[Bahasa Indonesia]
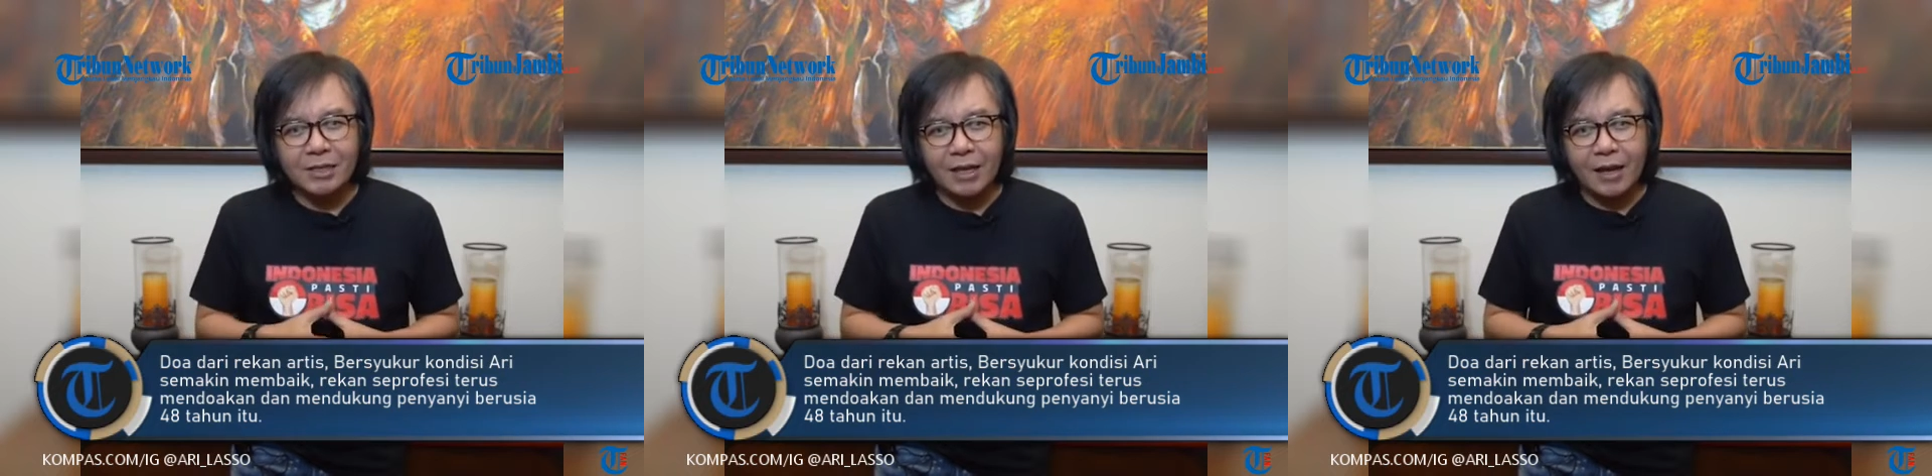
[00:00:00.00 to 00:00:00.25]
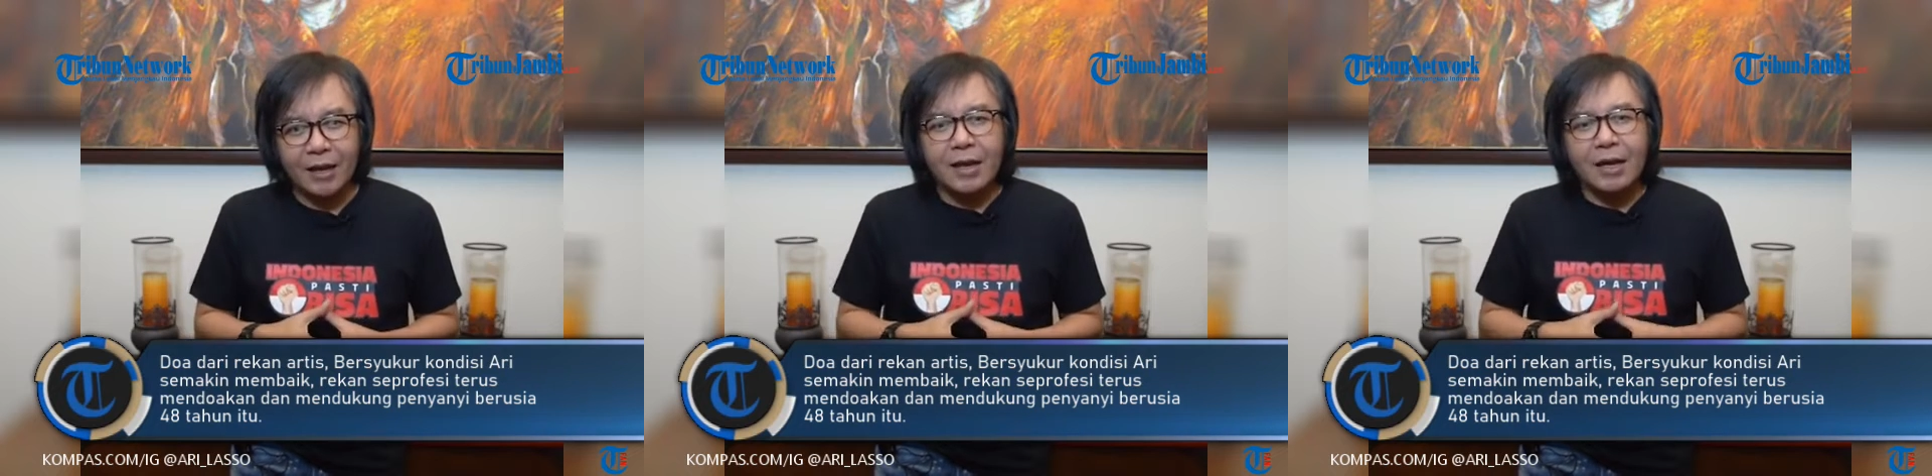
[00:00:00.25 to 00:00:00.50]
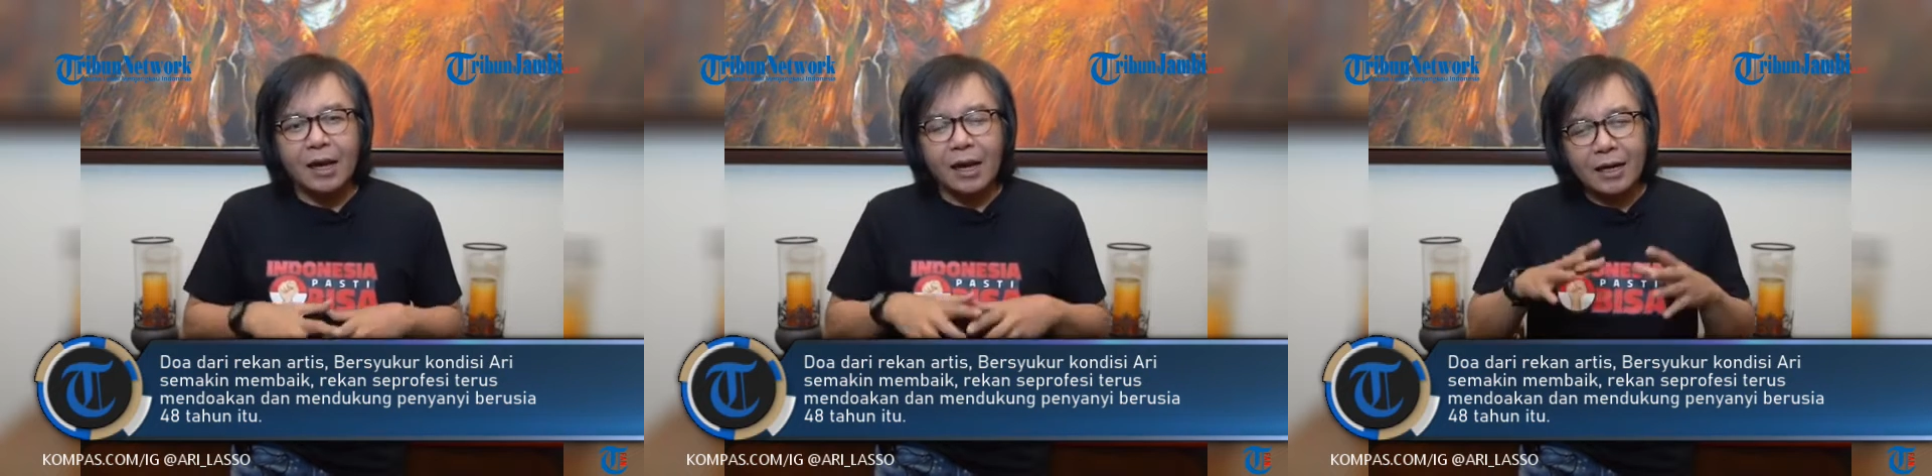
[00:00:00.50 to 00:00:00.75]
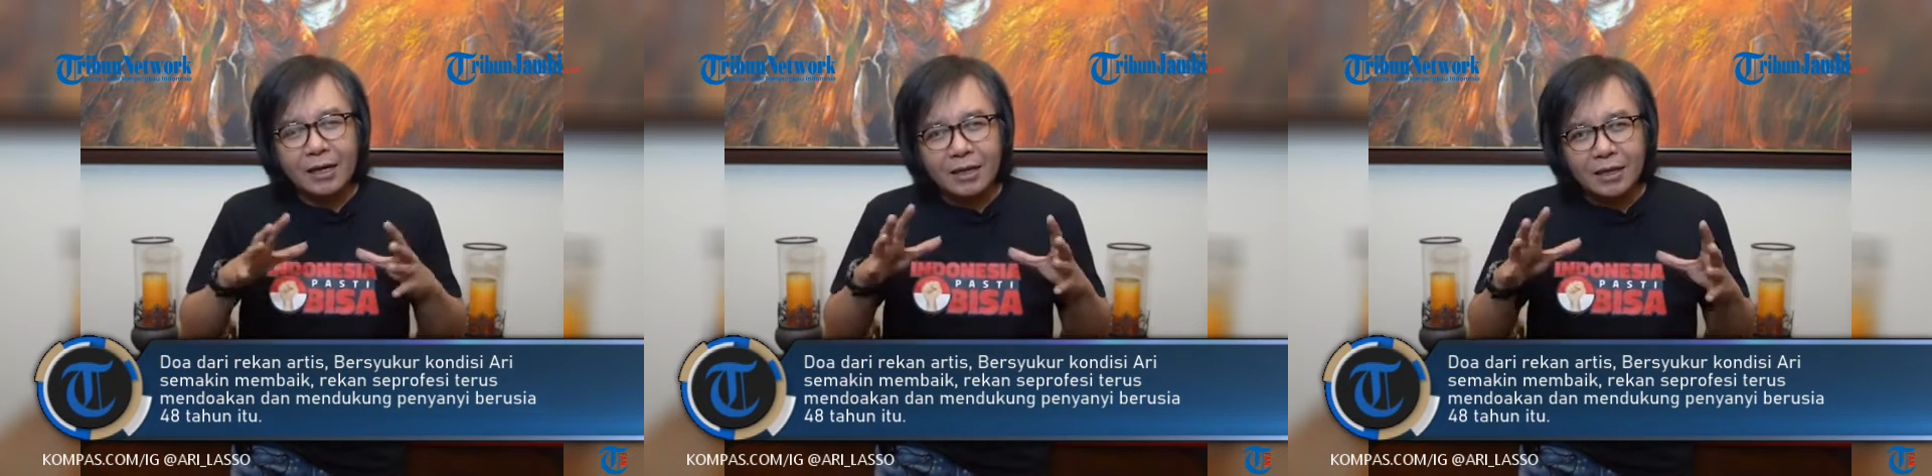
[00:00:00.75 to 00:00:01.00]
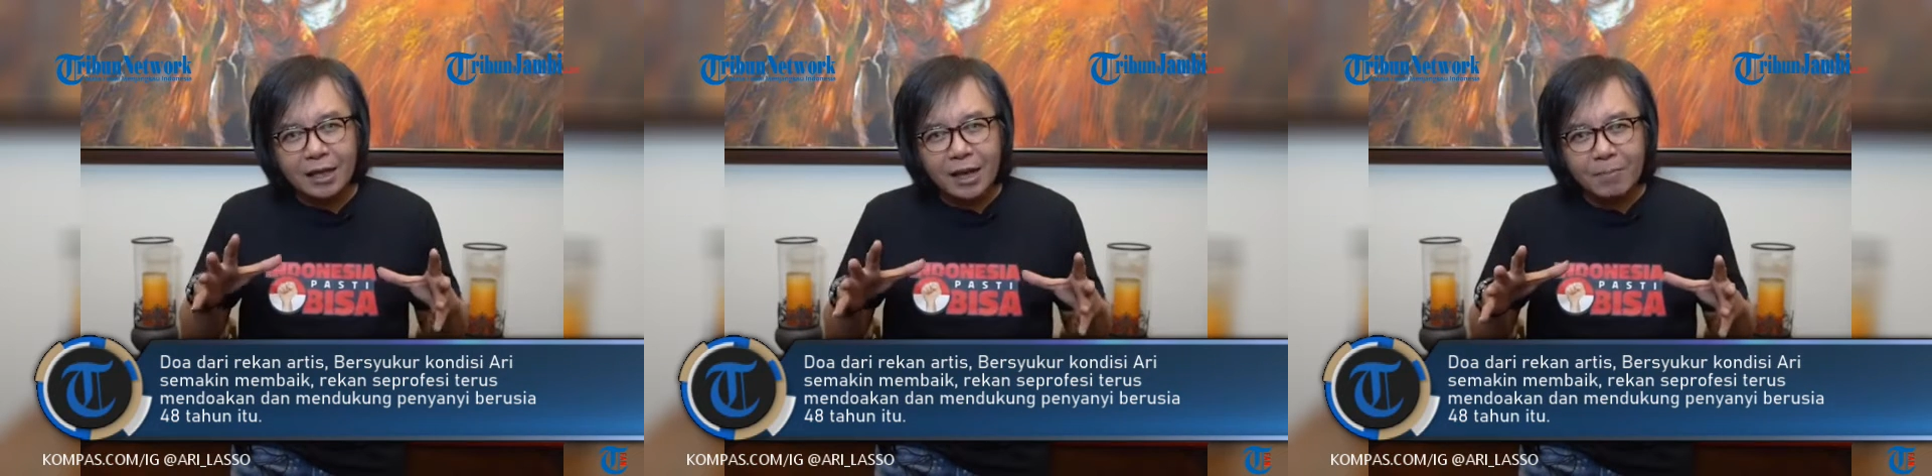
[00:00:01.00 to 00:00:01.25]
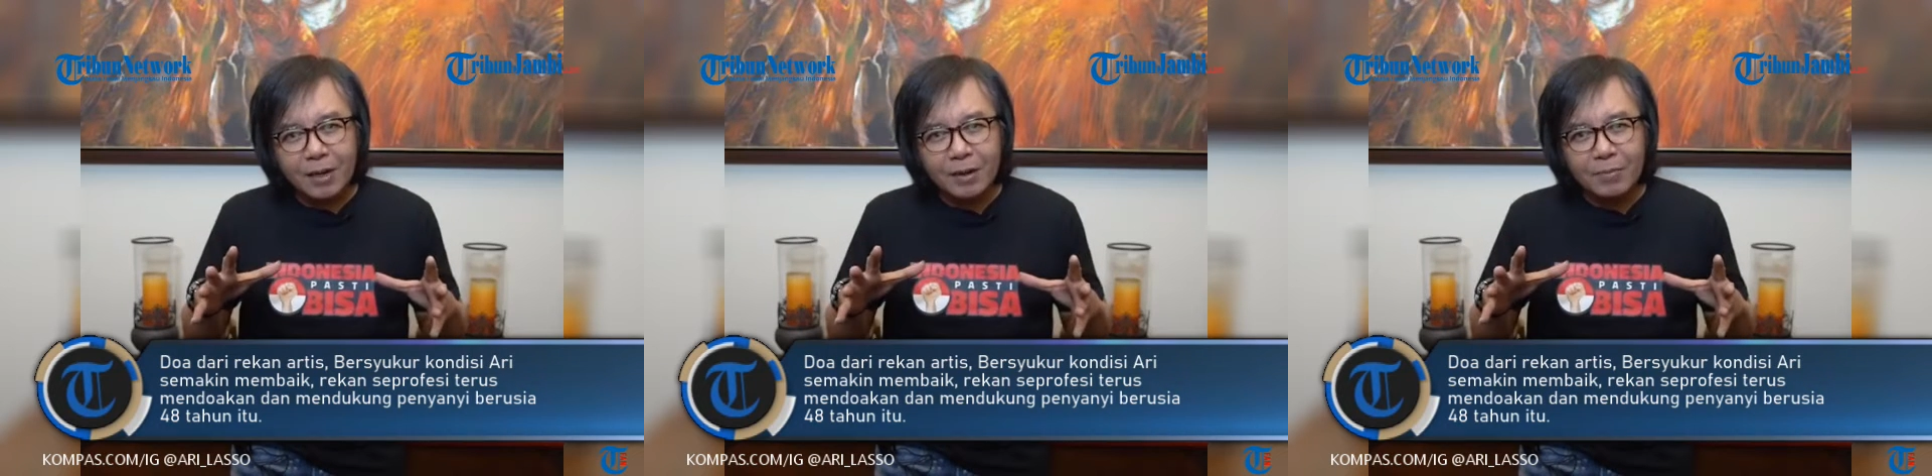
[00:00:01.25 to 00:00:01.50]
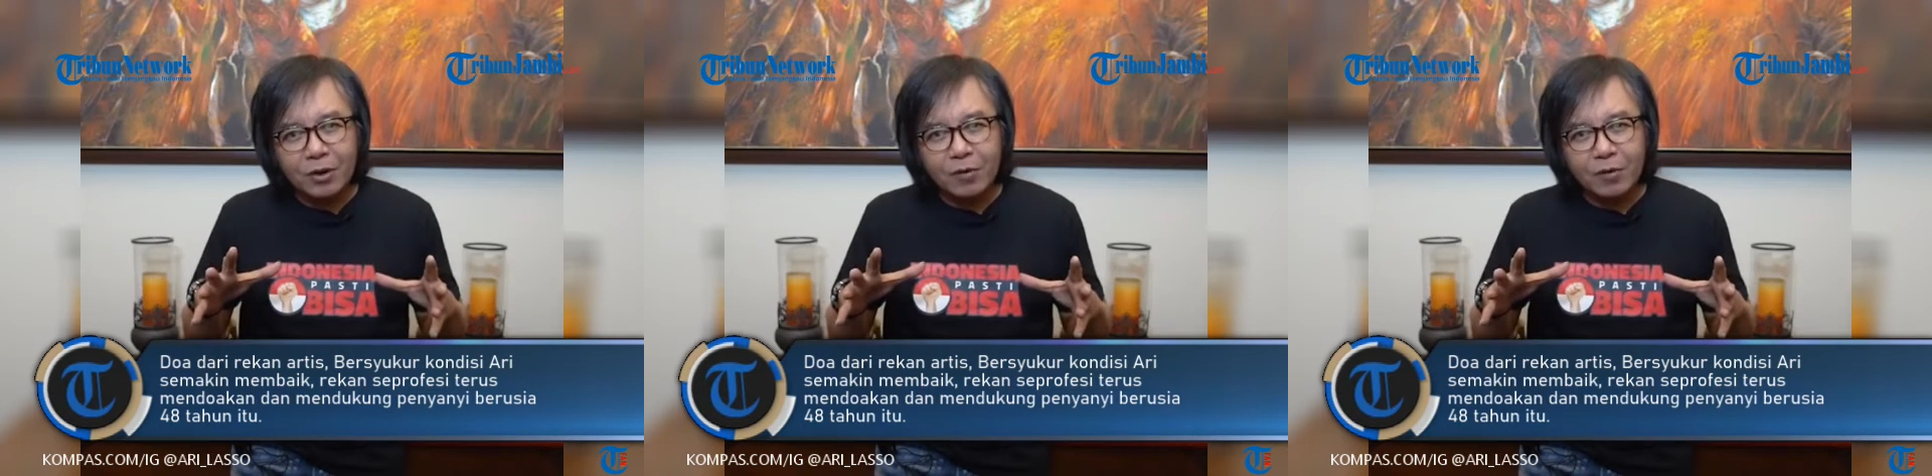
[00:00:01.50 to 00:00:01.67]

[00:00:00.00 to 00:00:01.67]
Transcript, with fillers: dan mendukung penyanyi berusia